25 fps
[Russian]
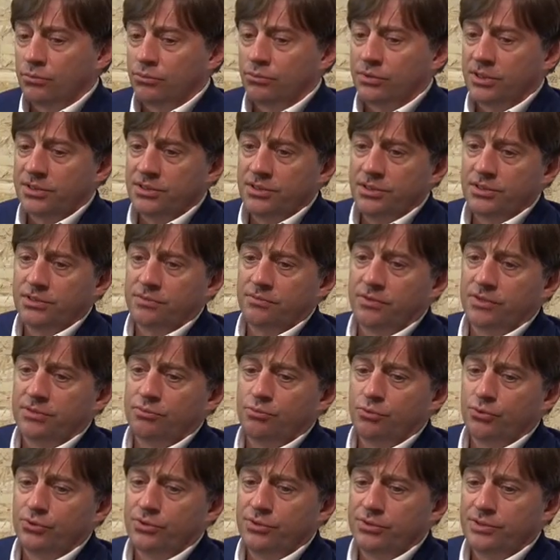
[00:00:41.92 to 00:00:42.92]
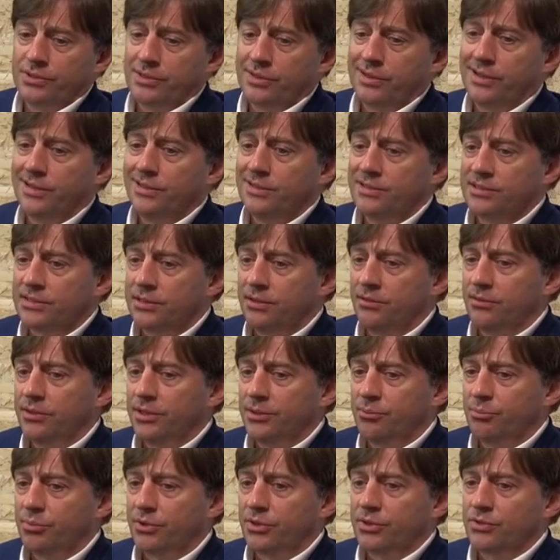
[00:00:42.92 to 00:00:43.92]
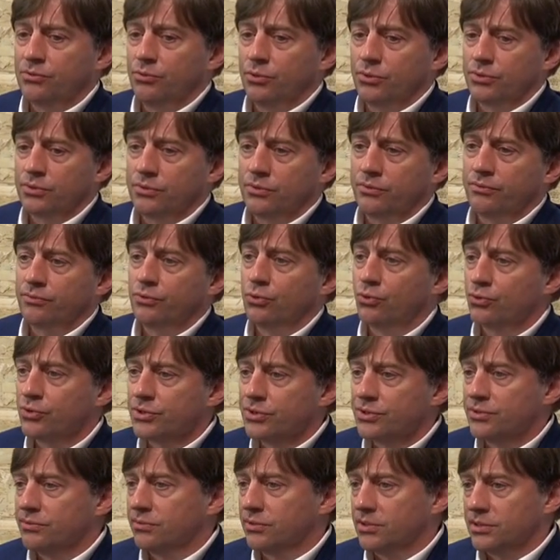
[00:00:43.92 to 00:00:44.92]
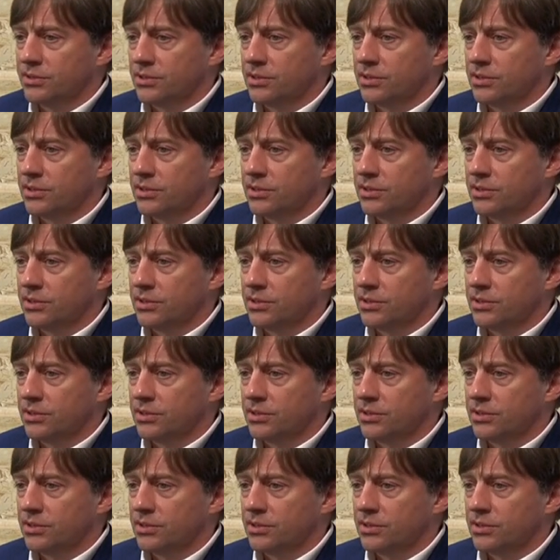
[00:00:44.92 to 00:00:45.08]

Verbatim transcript: У нас есть возможность организовать производство в дружественной